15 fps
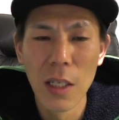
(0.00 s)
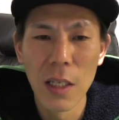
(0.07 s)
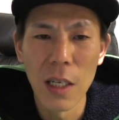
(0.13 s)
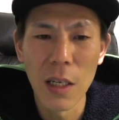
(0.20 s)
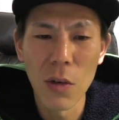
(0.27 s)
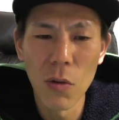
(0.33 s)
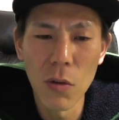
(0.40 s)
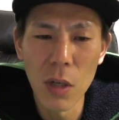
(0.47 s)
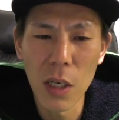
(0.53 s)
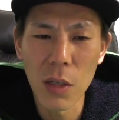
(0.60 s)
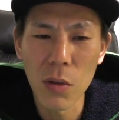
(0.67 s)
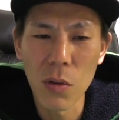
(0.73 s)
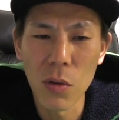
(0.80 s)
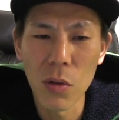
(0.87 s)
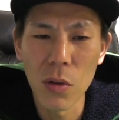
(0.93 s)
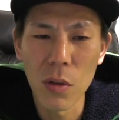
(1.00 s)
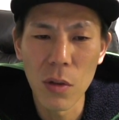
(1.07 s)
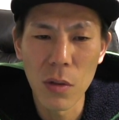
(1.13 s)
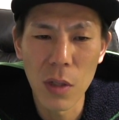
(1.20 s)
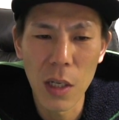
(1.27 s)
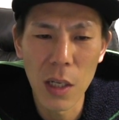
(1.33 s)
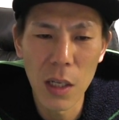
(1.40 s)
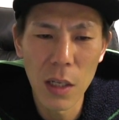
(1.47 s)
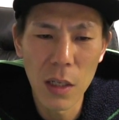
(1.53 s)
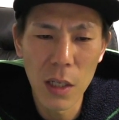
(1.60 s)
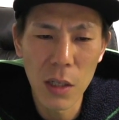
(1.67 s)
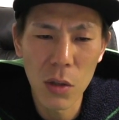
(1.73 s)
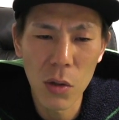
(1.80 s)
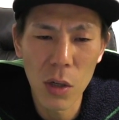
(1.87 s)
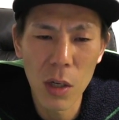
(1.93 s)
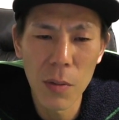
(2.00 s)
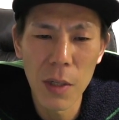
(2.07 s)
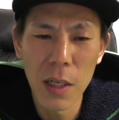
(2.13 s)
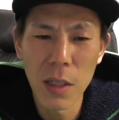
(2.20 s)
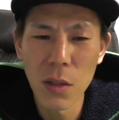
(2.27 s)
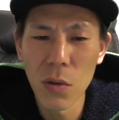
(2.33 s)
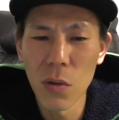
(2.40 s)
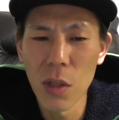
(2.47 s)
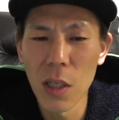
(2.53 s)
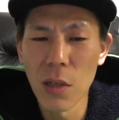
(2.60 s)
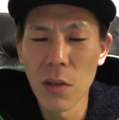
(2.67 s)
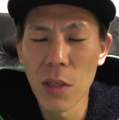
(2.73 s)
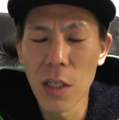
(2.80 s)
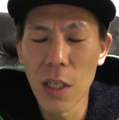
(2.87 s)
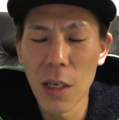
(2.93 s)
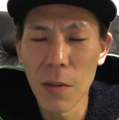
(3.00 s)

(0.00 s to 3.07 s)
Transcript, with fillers: え今回のこの ANA トラベラーズホテル